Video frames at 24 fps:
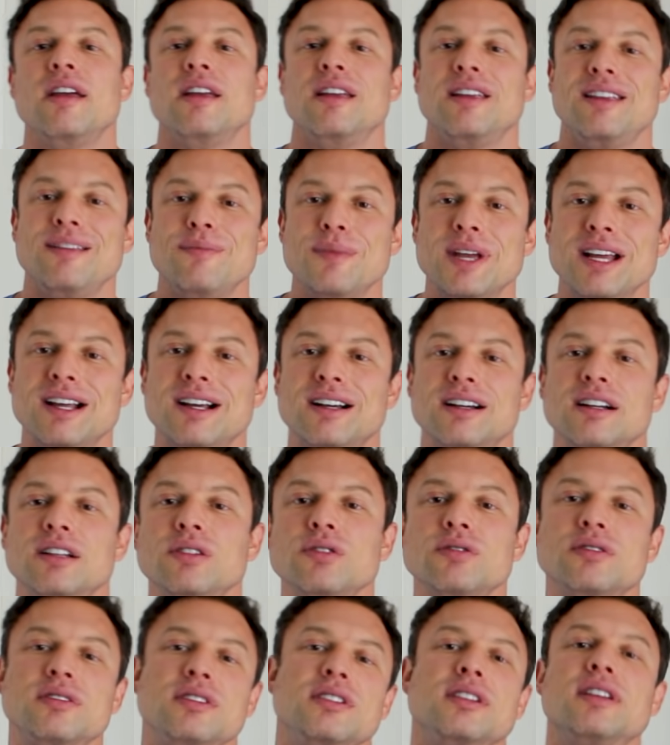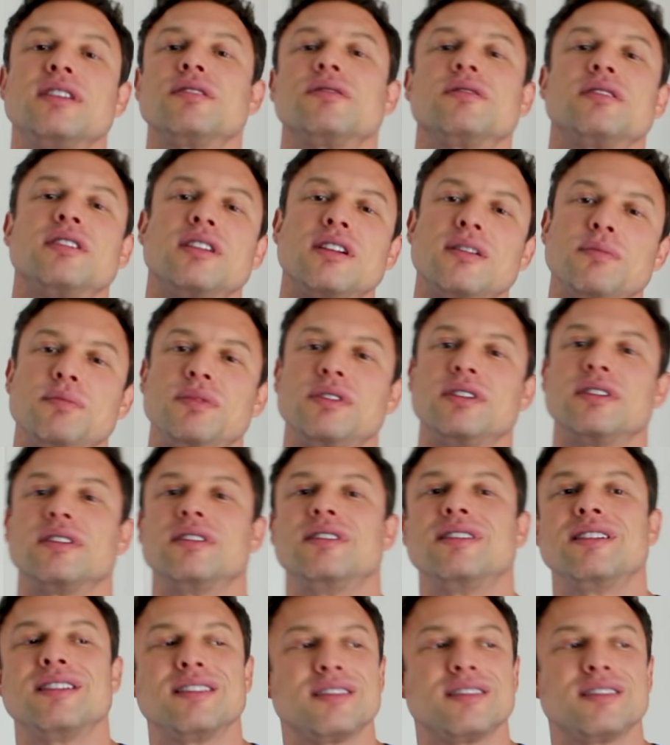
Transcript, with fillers: em mecanocinaisoterapia.